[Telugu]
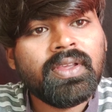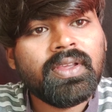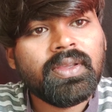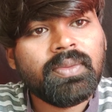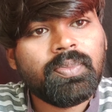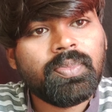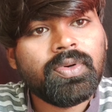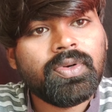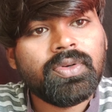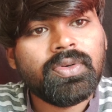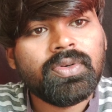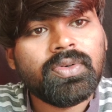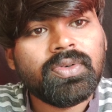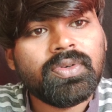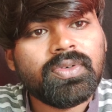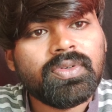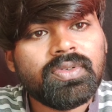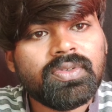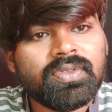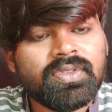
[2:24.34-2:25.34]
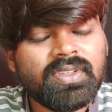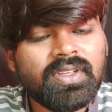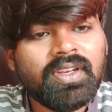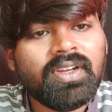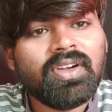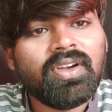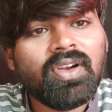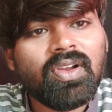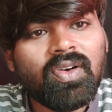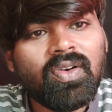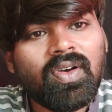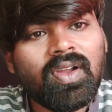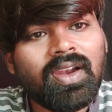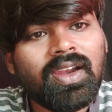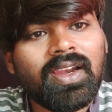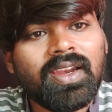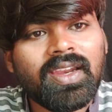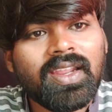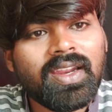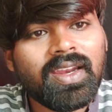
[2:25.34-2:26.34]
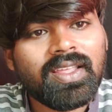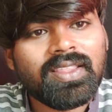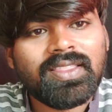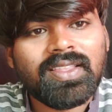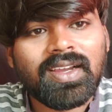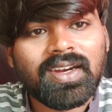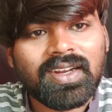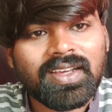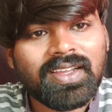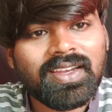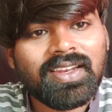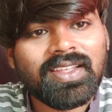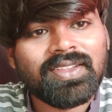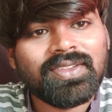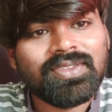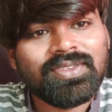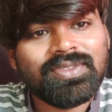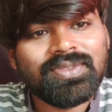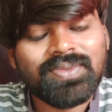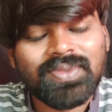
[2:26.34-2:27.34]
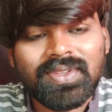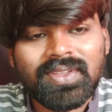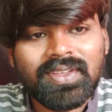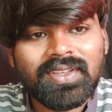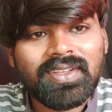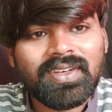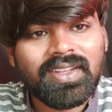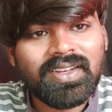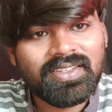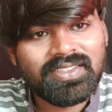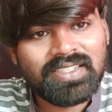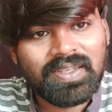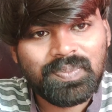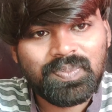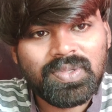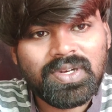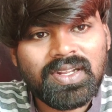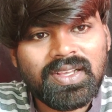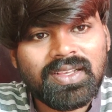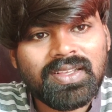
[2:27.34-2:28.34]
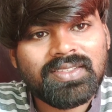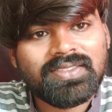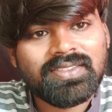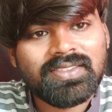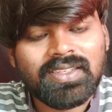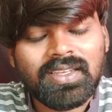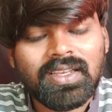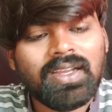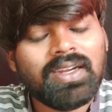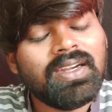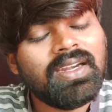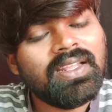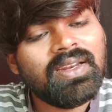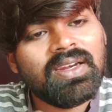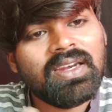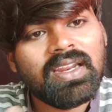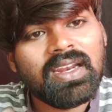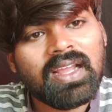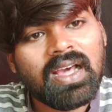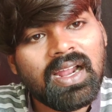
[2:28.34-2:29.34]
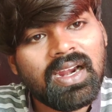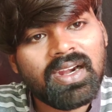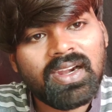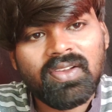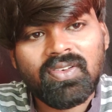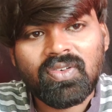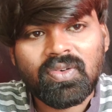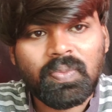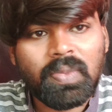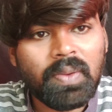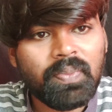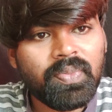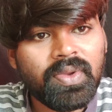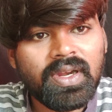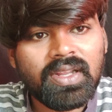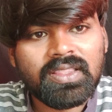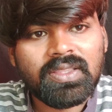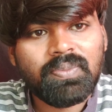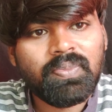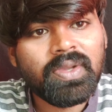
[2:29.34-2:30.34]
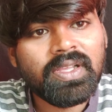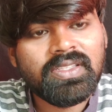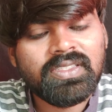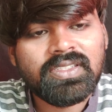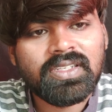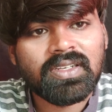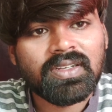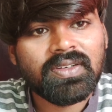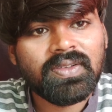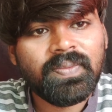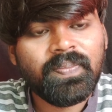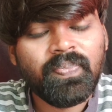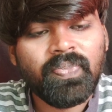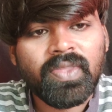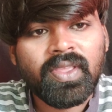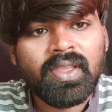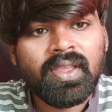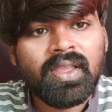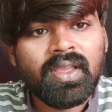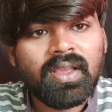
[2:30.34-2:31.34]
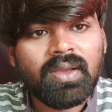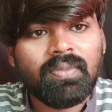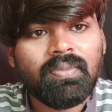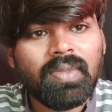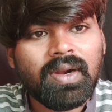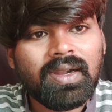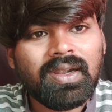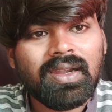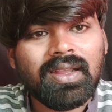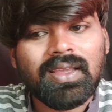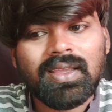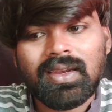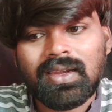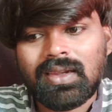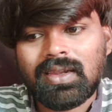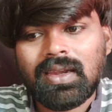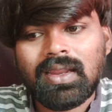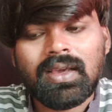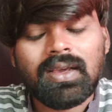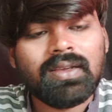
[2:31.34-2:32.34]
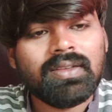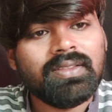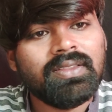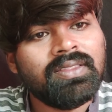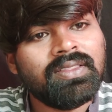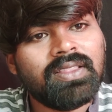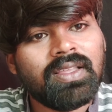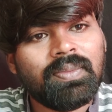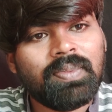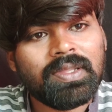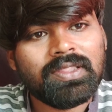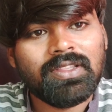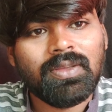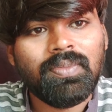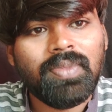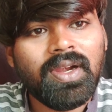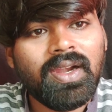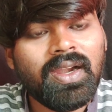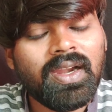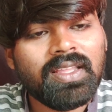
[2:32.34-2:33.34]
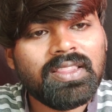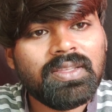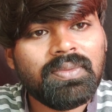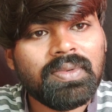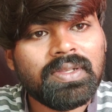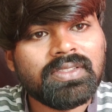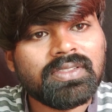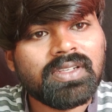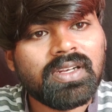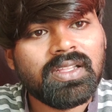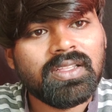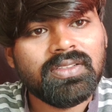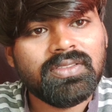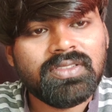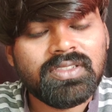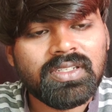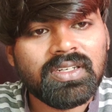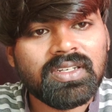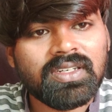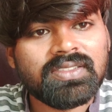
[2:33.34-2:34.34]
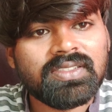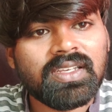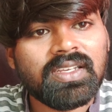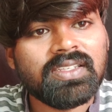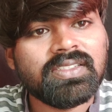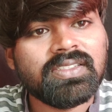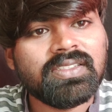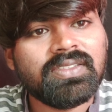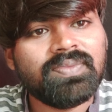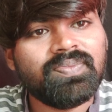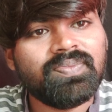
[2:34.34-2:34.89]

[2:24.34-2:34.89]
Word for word: ఇప్పుడు ఇంట్లో వాళ్ళని నేనైతే అడగలేదు నేను సర్ప్రైజ్ అంటే నేను ఆల్రెడీ ఒక పప్పిని అయితే పెంచాను బట్ ఇట్లా ఇంత పెద్ద బ్రీడ్ని అయితే పెంచలేదు చిన్న సైజు